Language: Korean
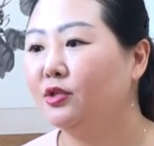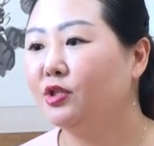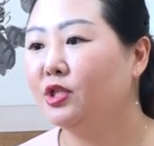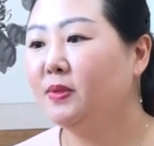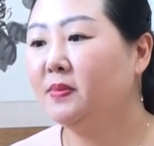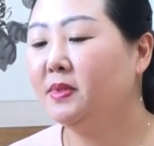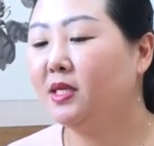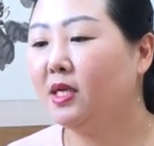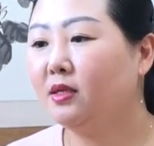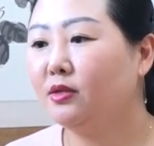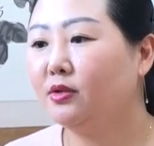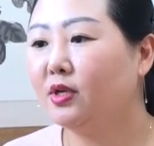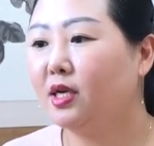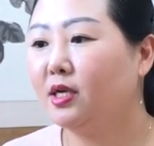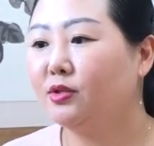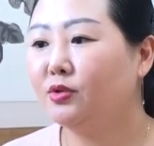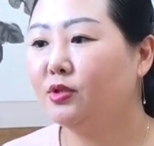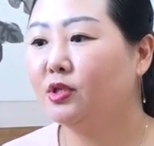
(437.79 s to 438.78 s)
취미생들이
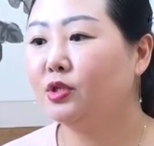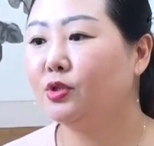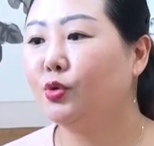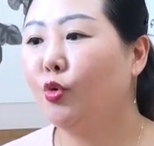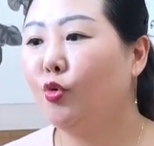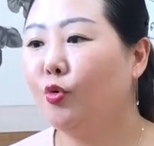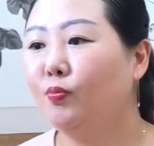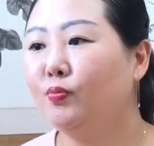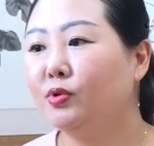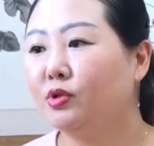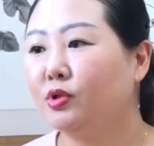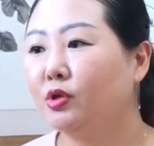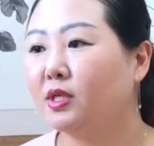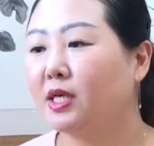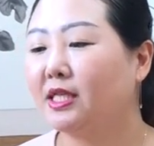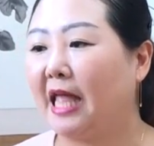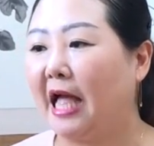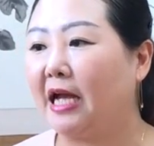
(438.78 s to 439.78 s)
할 수 있는 초급부터
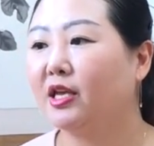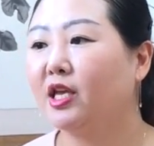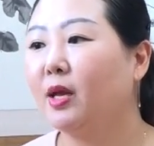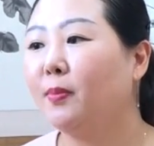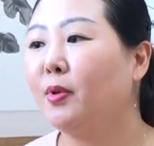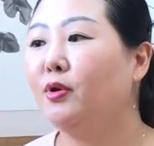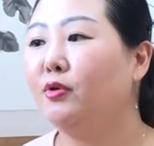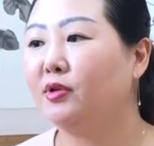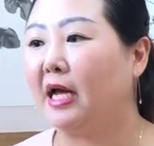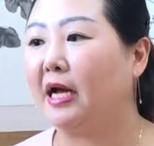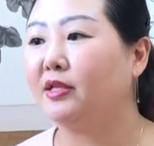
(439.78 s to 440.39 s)
이렇게 단계별로 그렇죠.